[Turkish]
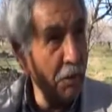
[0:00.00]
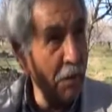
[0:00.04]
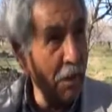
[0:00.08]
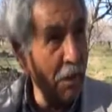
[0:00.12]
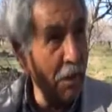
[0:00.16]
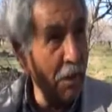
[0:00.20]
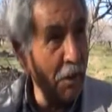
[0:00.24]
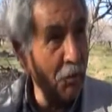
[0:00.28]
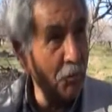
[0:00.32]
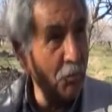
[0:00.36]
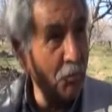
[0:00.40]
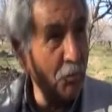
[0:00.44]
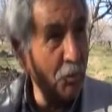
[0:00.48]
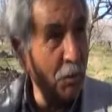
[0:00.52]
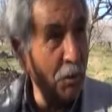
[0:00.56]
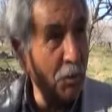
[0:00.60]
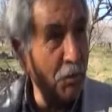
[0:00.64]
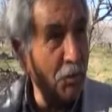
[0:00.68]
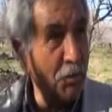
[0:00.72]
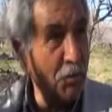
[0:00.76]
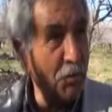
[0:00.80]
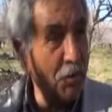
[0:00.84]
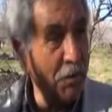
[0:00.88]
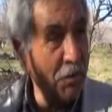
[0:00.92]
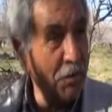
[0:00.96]
gelen
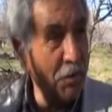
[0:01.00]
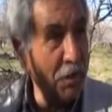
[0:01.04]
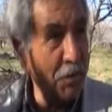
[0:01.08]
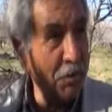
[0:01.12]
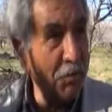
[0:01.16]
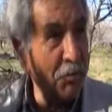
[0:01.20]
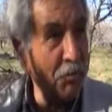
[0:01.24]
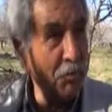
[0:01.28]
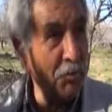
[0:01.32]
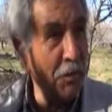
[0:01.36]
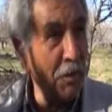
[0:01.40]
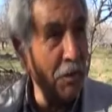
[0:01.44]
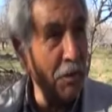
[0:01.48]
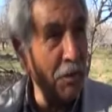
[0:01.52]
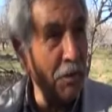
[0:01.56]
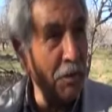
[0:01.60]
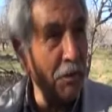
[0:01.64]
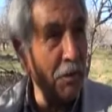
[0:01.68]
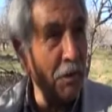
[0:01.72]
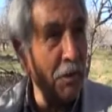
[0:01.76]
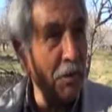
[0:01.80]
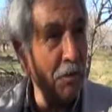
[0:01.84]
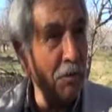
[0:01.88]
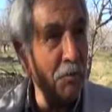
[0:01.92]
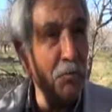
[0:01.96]
sular çiçeklerin
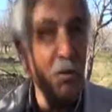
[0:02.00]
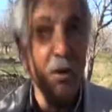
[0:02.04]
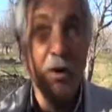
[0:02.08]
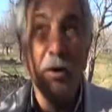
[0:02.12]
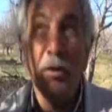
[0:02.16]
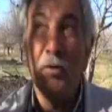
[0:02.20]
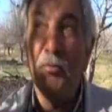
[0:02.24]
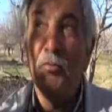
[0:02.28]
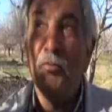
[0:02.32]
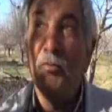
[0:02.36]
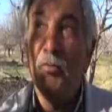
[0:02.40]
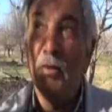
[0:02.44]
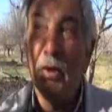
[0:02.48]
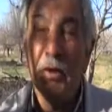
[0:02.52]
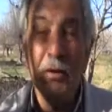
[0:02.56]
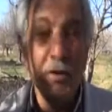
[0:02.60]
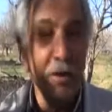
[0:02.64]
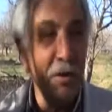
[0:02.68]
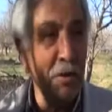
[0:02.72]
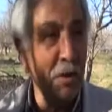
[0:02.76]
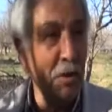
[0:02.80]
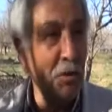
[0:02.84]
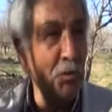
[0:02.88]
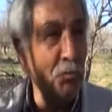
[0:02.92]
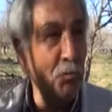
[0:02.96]
üzerine dahi, ağzın
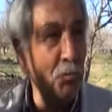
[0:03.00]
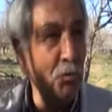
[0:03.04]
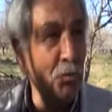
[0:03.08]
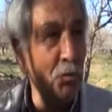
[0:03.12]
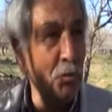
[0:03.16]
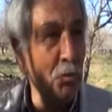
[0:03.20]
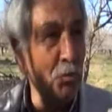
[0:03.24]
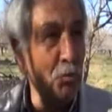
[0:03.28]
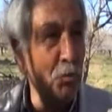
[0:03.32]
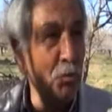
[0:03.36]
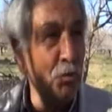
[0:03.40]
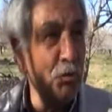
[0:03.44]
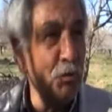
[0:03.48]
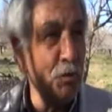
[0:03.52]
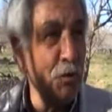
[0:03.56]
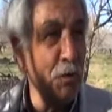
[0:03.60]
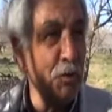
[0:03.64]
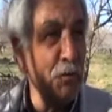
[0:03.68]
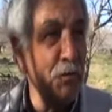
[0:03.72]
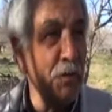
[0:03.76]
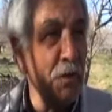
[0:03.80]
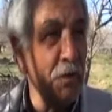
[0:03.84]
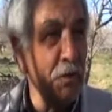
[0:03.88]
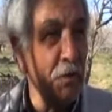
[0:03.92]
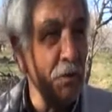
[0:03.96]
üzerine dahi e, bu
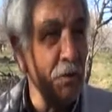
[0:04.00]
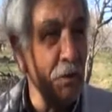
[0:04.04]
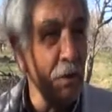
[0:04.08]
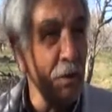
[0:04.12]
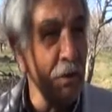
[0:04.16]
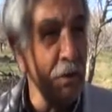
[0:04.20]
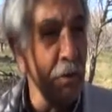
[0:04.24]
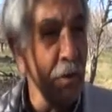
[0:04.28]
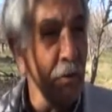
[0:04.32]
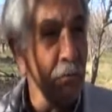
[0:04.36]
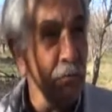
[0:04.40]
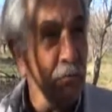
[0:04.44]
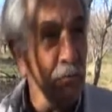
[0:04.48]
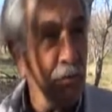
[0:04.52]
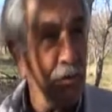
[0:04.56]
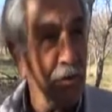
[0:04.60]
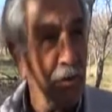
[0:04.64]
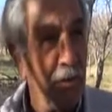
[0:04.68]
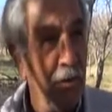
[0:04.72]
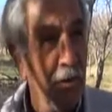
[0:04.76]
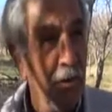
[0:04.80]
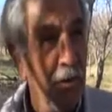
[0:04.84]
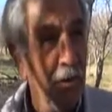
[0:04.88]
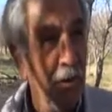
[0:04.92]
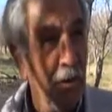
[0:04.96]
sarkıtları
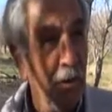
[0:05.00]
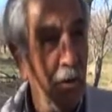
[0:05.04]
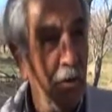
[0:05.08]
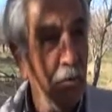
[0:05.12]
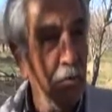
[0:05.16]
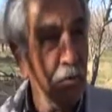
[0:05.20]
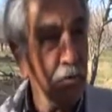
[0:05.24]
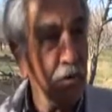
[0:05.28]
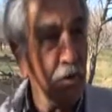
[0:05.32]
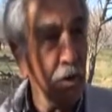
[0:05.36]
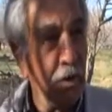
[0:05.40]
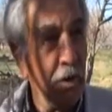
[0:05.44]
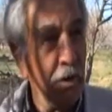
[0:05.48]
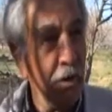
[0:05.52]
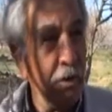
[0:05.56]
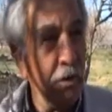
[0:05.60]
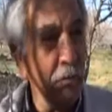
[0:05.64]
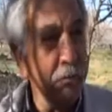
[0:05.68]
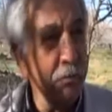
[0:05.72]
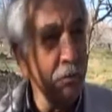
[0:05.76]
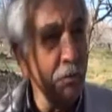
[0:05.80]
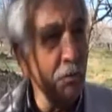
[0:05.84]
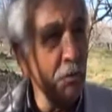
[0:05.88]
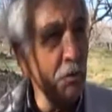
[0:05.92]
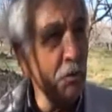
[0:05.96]
yapmış. Yani o
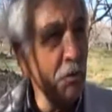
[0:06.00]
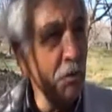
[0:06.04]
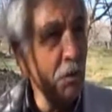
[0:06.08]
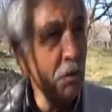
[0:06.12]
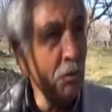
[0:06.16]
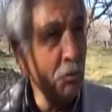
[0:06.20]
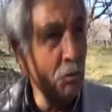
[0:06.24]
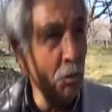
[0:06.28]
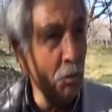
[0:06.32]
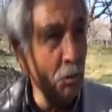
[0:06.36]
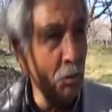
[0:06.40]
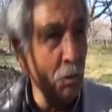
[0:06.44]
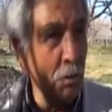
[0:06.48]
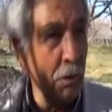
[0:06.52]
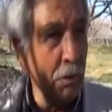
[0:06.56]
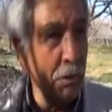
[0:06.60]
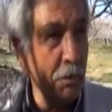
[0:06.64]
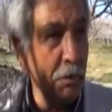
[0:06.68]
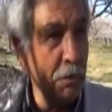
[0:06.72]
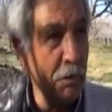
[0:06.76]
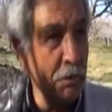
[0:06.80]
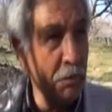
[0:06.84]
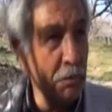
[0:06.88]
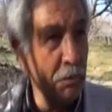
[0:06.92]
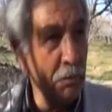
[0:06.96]
şekilde bir don
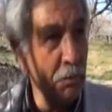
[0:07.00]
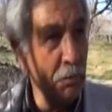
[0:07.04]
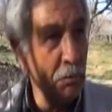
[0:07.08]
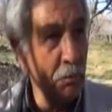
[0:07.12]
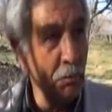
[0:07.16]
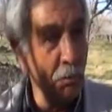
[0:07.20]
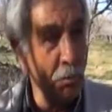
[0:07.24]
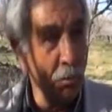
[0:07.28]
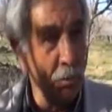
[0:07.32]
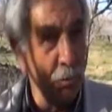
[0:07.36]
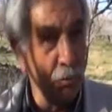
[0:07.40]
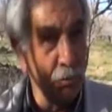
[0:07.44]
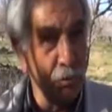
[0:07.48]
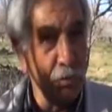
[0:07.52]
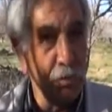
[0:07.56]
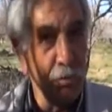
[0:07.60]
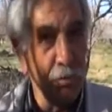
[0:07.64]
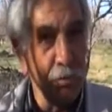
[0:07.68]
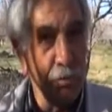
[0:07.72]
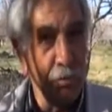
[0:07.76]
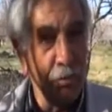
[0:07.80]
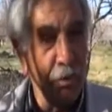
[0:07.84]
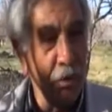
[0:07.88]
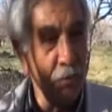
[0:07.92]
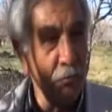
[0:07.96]
olayı
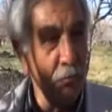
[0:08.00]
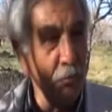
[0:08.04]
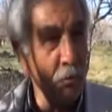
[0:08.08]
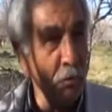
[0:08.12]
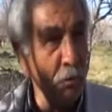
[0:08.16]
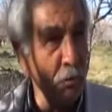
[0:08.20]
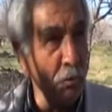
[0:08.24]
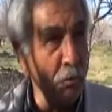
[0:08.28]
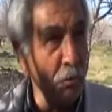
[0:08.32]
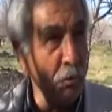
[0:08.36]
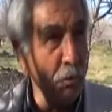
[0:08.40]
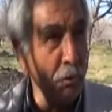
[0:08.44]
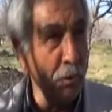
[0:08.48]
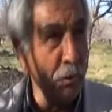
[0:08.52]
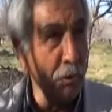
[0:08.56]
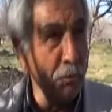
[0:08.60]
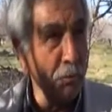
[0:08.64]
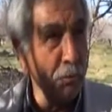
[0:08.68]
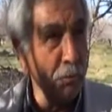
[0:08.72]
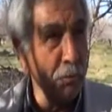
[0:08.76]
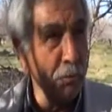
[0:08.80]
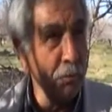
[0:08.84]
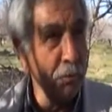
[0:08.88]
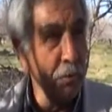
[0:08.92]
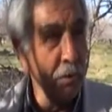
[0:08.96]
oluştu. Yüksek bir don
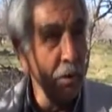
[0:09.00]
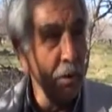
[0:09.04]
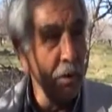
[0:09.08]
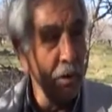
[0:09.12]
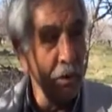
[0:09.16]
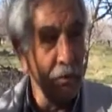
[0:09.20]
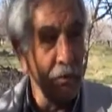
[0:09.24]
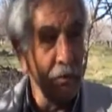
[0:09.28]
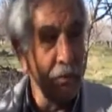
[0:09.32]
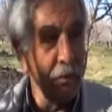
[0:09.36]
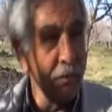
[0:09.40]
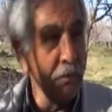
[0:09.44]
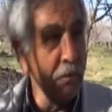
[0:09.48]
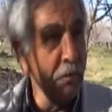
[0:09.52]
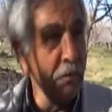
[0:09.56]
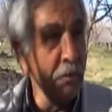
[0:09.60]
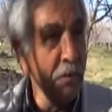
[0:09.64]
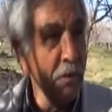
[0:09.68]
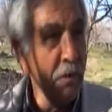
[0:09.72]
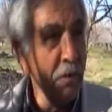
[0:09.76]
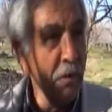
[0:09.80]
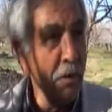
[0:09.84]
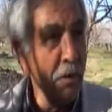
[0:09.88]
olayı. Eksi